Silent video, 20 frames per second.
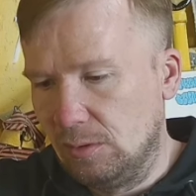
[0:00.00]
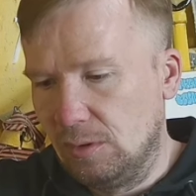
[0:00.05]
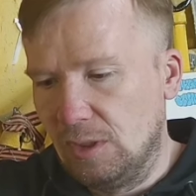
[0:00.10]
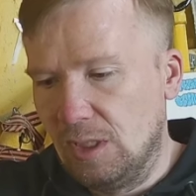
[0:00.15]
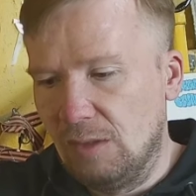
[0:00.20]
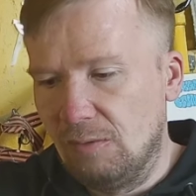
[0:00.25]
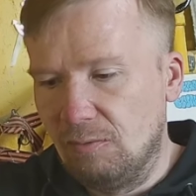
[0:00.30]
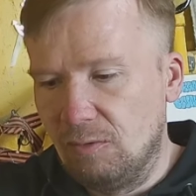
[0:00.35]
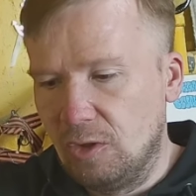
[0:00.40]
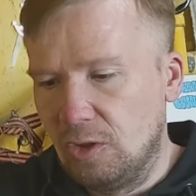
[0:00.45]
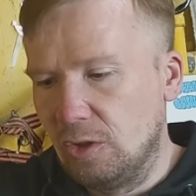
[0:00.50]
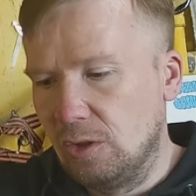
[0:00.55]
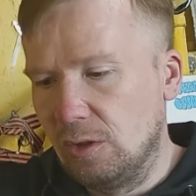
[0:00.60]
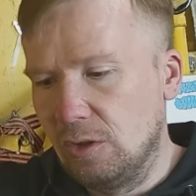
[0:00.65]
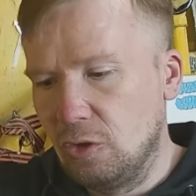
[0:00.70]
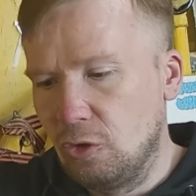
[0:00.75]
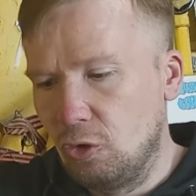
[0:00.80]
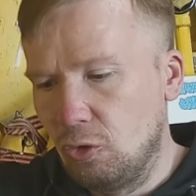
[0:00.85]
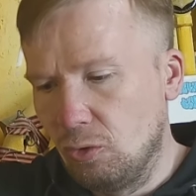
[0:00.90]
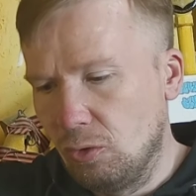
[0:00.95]
там вышло
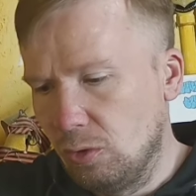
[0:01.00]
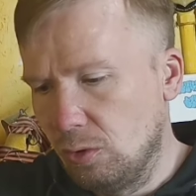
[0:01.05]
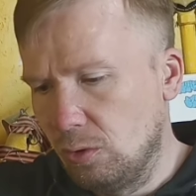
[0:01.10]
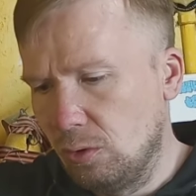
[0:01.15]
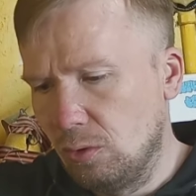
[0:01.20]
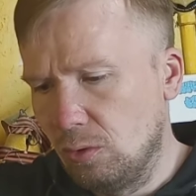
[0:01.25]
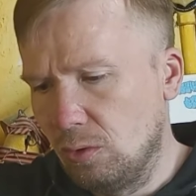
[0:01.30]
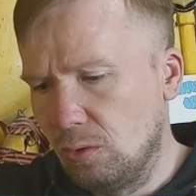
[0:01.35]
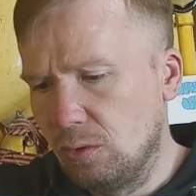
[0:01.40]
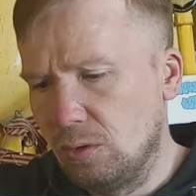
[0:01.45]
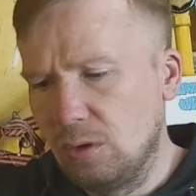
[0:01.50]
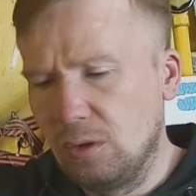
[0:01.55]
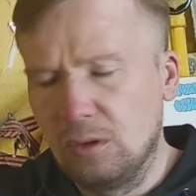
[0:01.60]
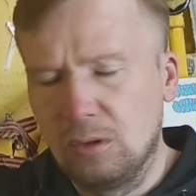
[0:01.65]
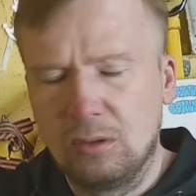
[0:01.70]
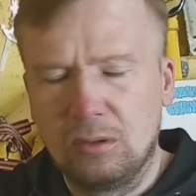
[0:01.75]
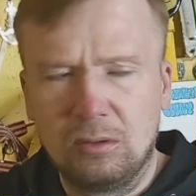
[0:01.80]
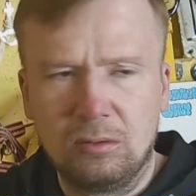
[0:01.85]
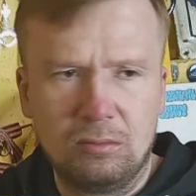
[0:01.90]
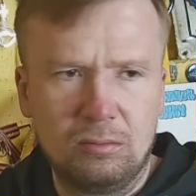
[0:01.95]
еще одно от
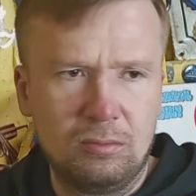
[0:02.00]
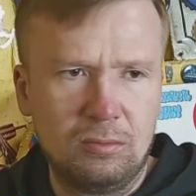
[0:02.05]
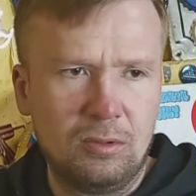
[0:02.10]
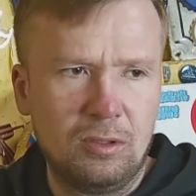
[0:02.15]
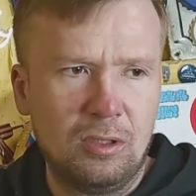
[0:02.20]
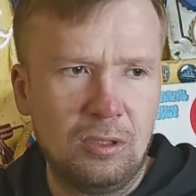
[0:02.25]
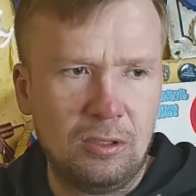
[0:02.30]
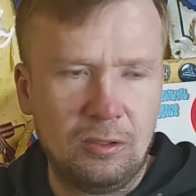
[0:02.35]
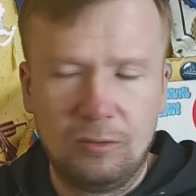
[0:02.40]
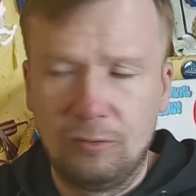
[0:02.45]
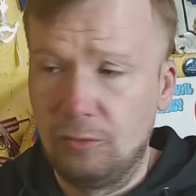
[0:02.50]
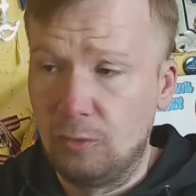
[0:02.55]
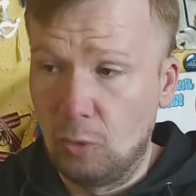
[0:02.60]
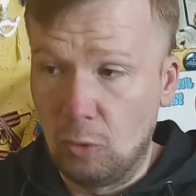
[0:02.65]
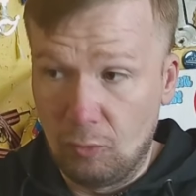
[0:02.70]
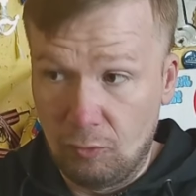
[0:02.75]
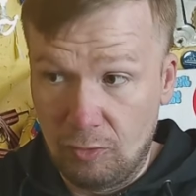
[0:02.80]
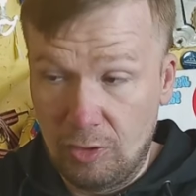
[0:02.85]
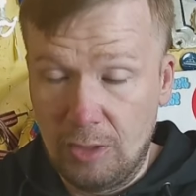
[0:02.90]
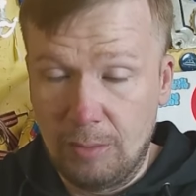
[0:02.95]
них в
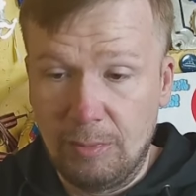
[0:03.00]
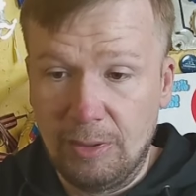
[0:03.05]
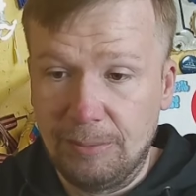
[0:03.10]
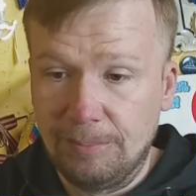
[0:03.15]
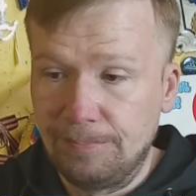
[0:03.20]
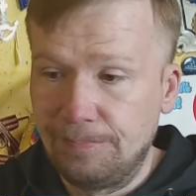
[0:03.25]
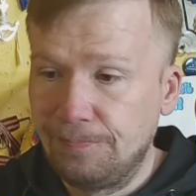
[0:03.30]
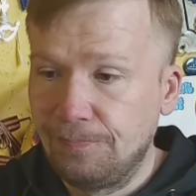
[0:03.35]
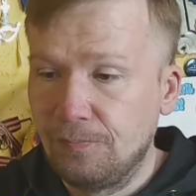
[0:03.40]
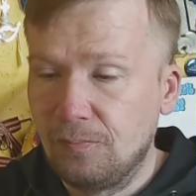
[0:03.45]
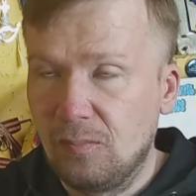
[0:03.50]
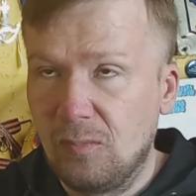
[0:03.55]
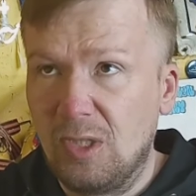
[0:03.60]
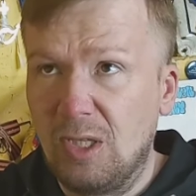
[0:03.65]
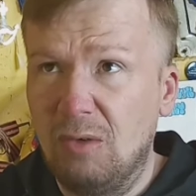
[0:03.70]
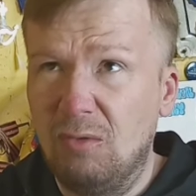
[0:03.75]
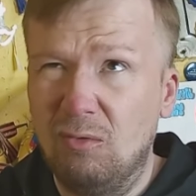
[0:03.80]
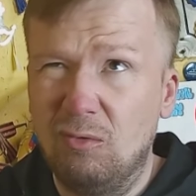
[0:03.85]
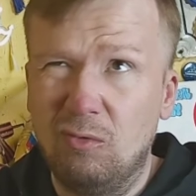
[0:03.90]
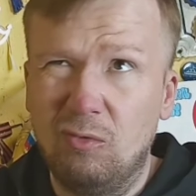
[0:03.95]
то время.
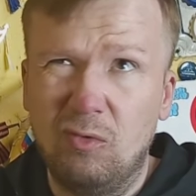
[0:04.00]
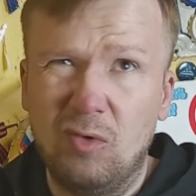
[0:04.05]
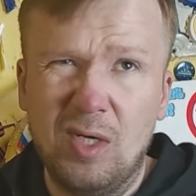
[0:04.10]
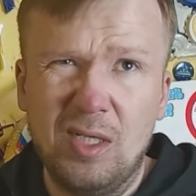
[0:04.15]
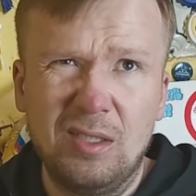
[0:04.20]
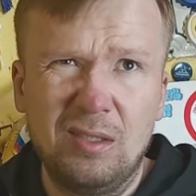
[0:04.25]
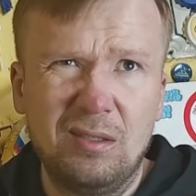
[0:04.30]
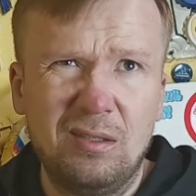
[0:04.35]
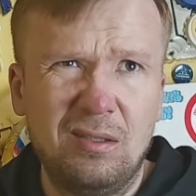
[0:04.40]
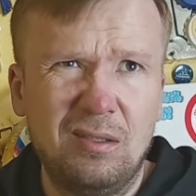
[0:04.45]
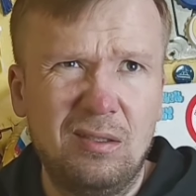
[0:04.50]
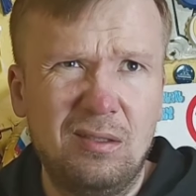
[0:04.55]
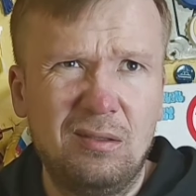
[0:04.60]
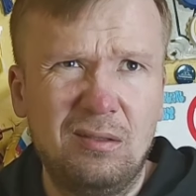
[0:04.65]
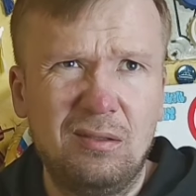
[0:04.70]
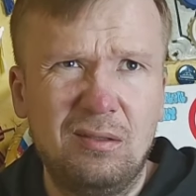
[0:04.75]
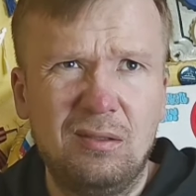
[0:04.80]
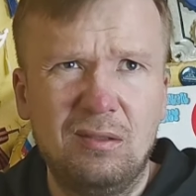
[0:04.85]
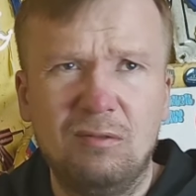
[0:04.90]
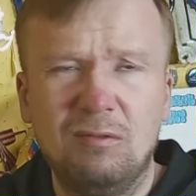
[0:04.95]
Там Ван,
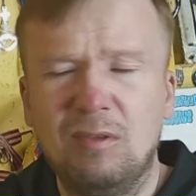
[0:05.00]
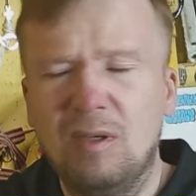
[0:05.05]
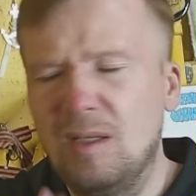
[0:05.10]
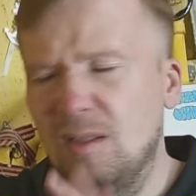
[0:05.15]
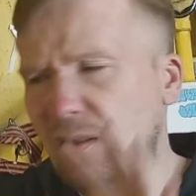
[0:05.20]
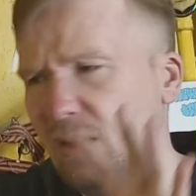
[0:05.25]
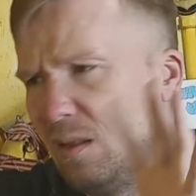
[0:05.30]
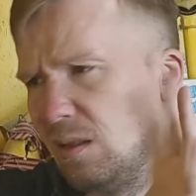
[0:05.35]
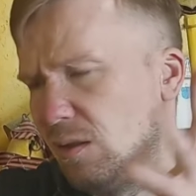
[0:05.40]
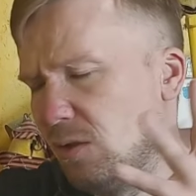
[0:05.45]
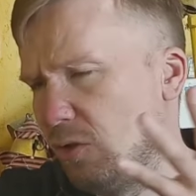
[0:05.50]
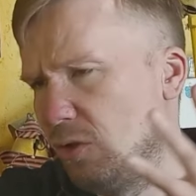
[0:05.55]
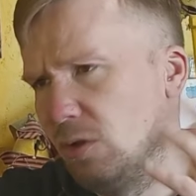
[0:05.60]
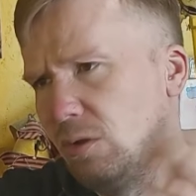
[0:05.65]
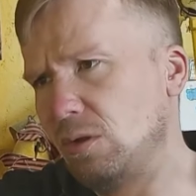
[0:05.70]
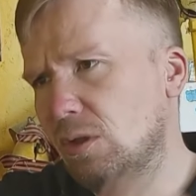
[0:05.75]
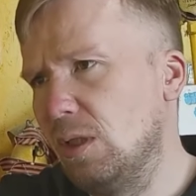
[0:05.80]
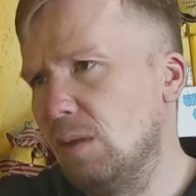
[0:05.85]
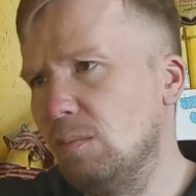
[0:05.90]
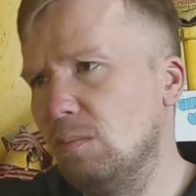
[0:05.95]
Вандер
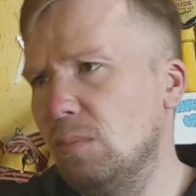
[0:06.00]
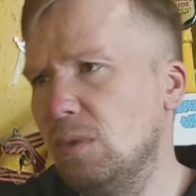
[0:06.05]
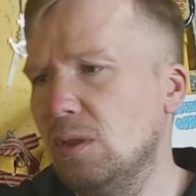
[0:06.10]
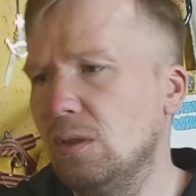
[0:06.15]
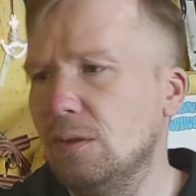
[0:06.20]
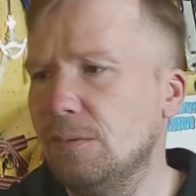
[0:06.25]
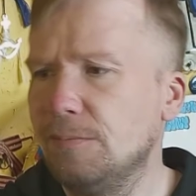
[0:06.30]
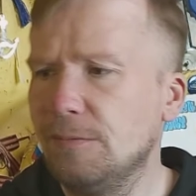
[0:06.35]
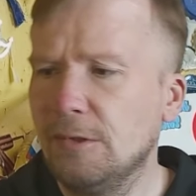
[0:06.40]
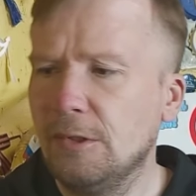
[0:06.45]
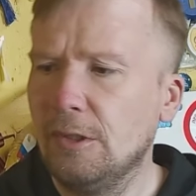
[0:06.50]
что-то там было.